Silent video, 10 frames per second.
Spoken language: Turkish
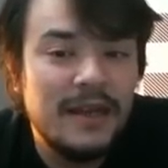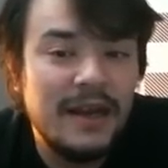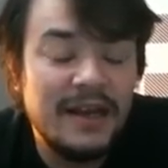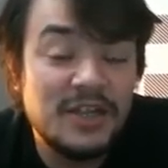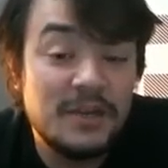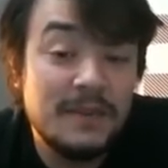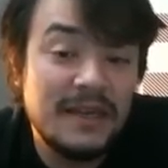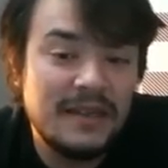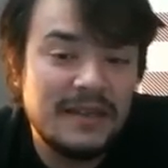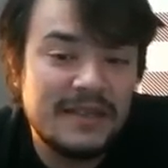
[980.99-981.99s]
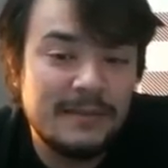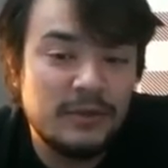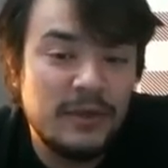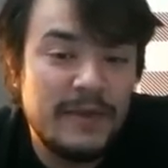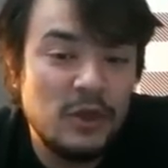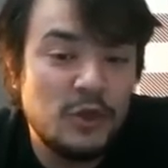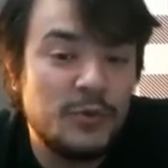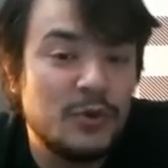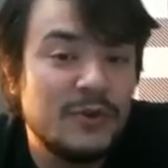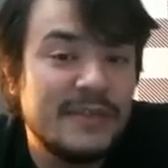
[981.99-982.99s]
Ancak bana kalırsa burada B3
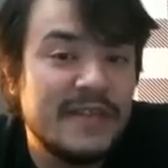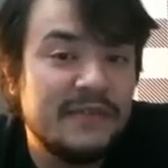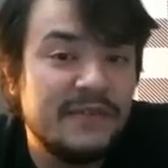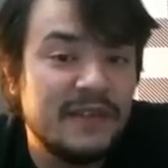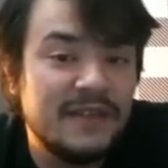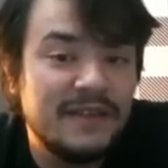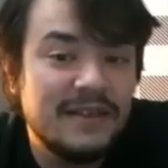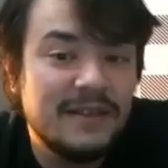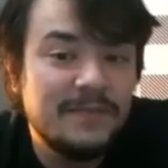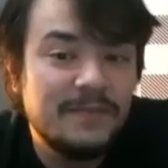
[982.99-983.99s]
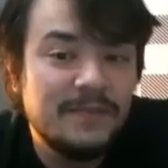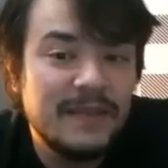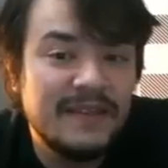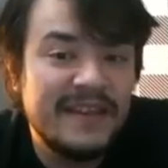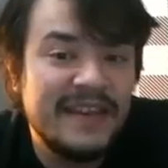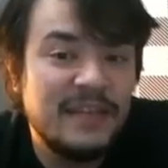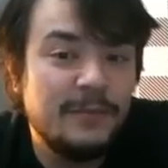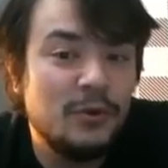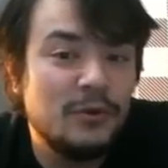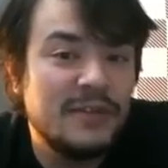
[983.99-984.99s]
piyonunun zayıflığı D7
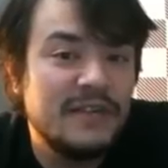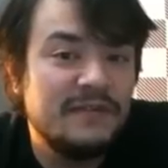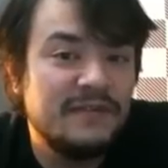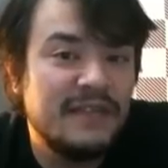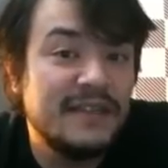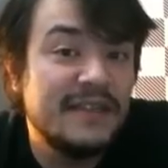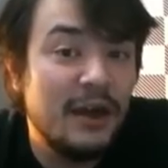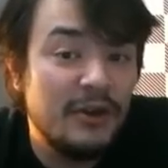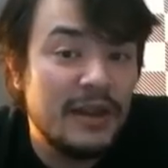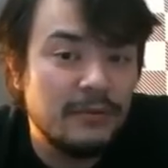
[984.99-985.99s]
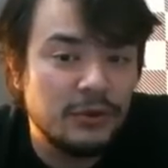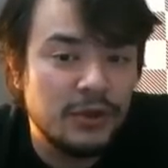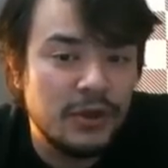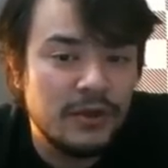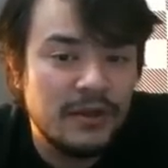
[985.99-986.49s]
piyonunun zayıflığından daha önemli duruyor.